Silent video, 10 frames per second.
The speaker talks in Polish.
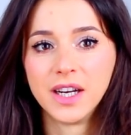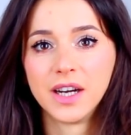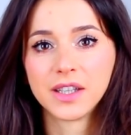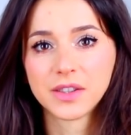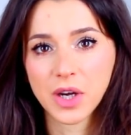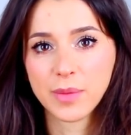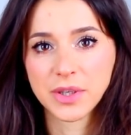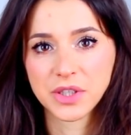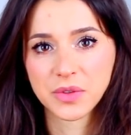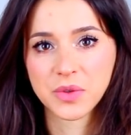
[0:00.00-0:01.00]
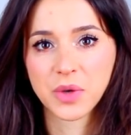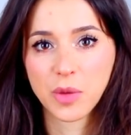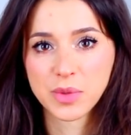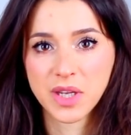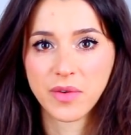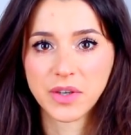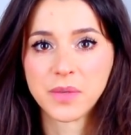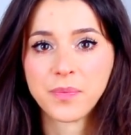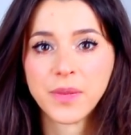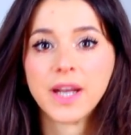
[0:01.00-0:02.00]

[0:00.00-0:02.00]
e, i trochę bardziej tą skórę obserwować.